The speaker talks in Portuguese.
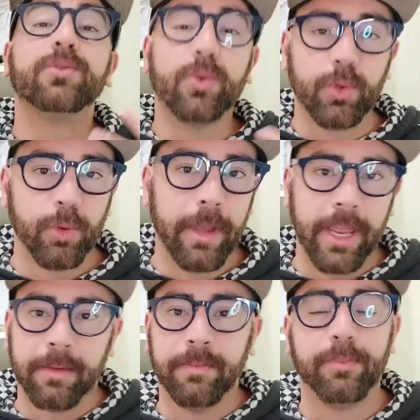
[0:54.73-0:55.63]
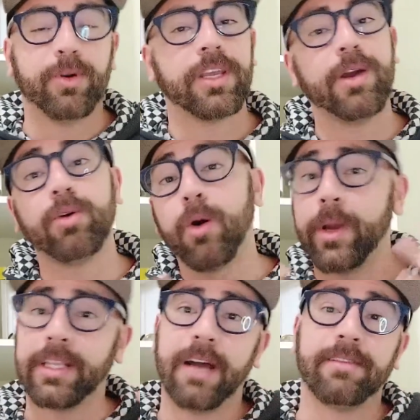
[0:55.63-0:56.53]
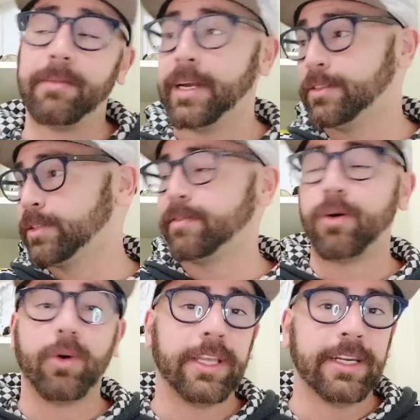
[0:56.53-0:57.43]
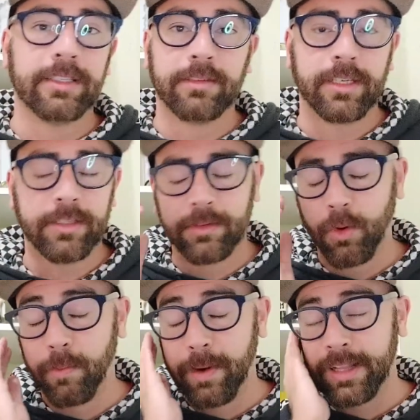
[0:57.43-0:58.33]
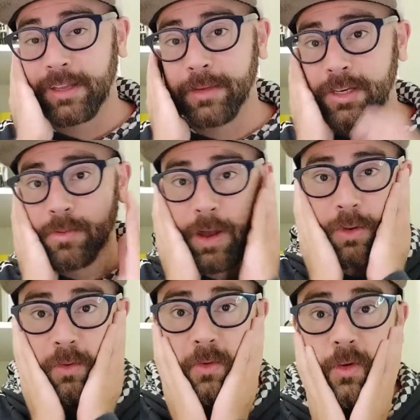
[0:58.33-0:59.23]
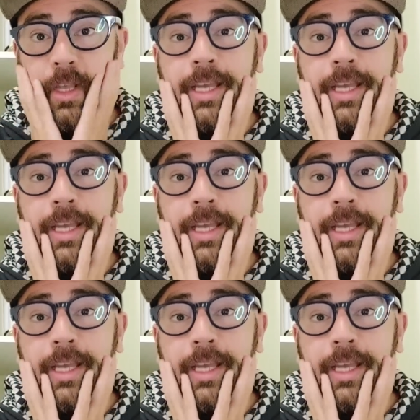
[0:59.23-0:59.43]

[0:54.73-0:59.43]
Tudo bem, porque eu não aguentava mais. Eu tava coringando aqui, completamente maluco.